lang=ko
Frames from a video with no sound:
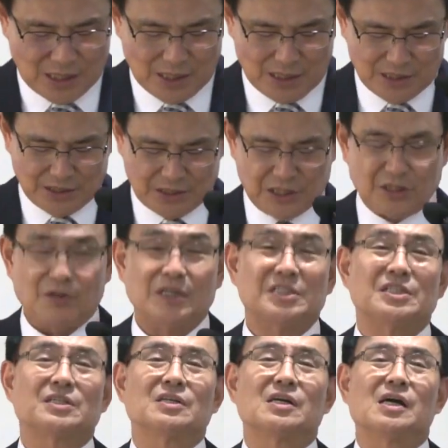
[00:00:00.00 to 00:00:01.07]
어,
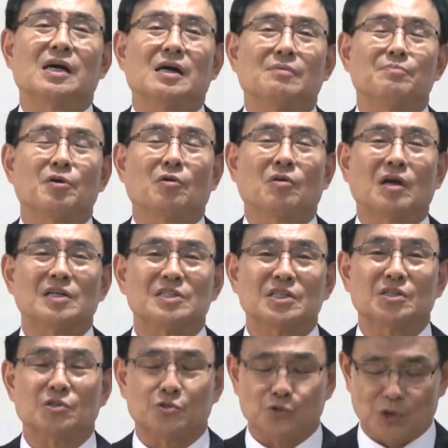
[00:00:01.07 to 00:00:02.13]
싫어하시는가 몇
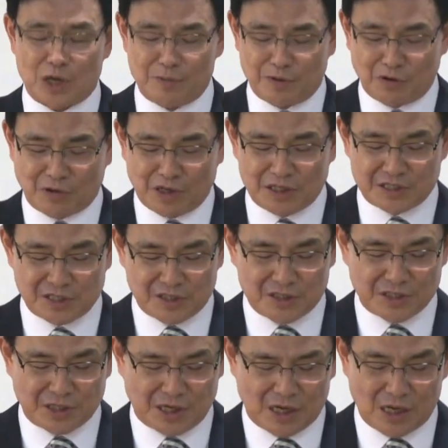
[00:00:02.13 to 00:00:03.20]
가지 그 중에 몇
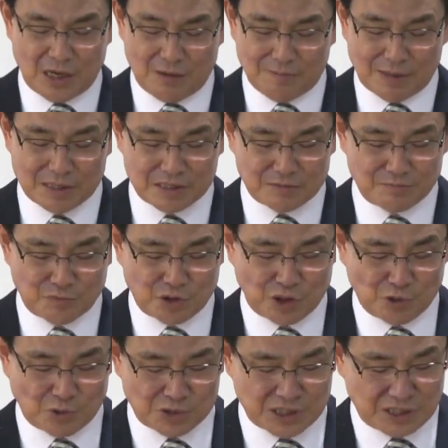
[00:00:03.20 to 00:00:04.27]
가지를 제가
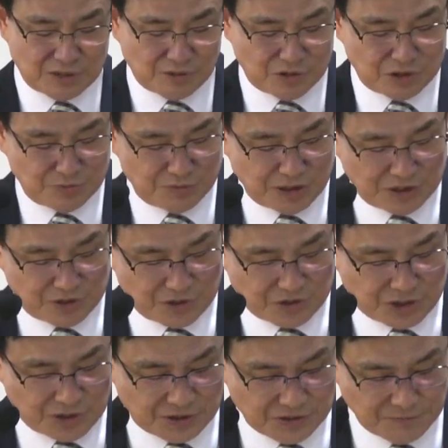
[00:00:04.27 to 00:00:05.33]
말씀드리고자 하는 것입니다.
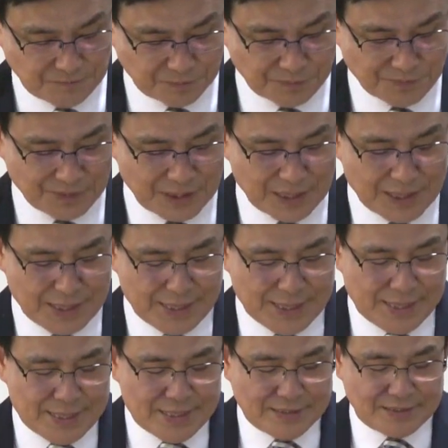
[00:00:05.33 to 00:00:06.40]
첫째는
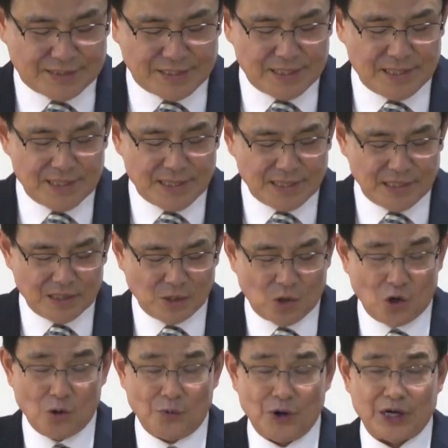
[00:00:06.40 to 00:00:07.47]
진리를
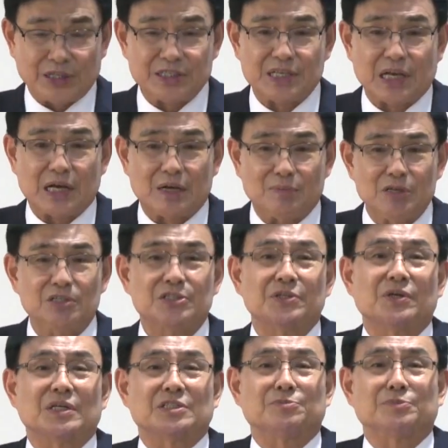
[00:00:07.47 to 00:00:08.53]
거부하는 사람을
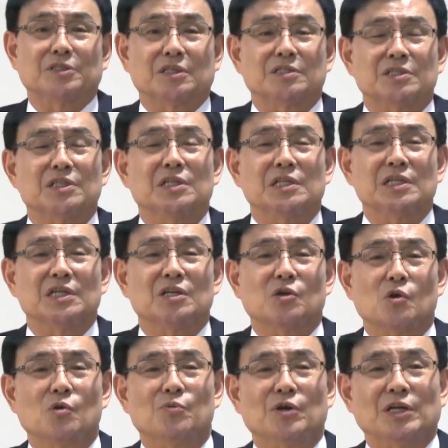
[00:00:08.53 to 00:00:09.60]
싫어하십니다. 진리를
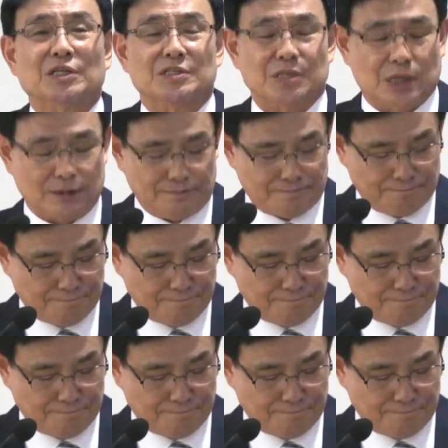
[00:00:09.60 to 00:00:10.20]
거부하는 사람.